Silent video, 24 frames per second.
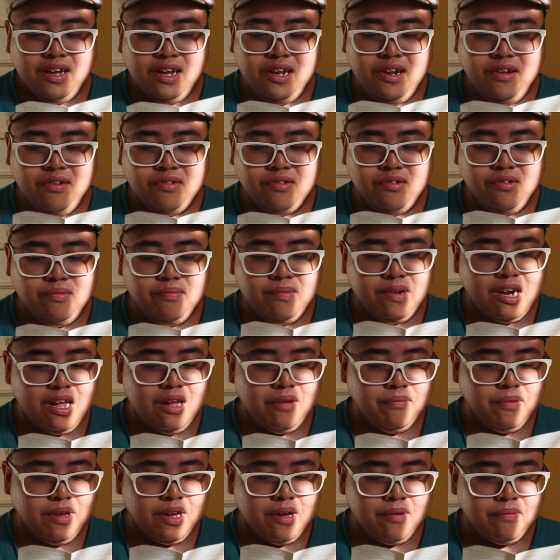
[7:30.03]
Alam kong
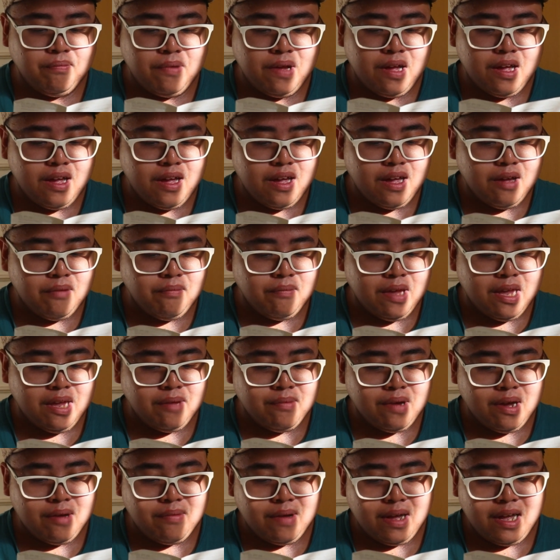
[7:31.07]
marami ka pang may
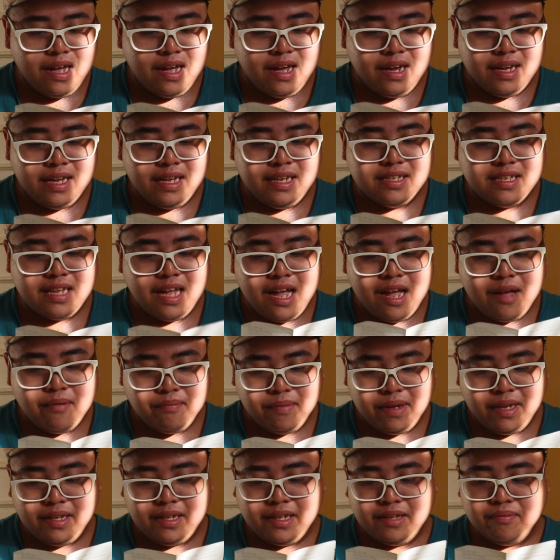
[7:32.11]
babahagi sa
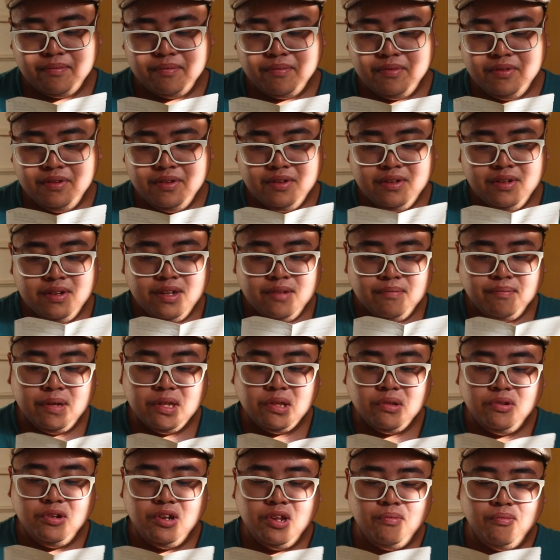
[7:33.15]
amin at
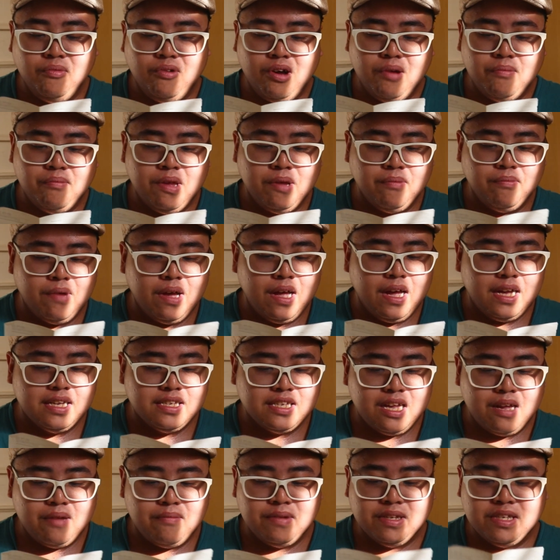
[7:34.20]
patuloy mo kaming
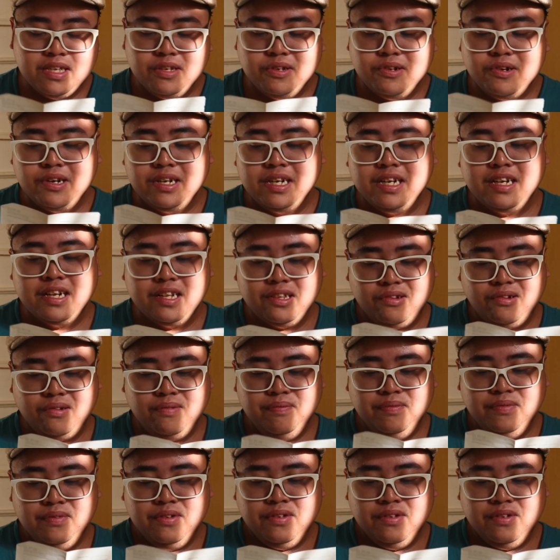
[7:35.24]
makakasama sa journey na to.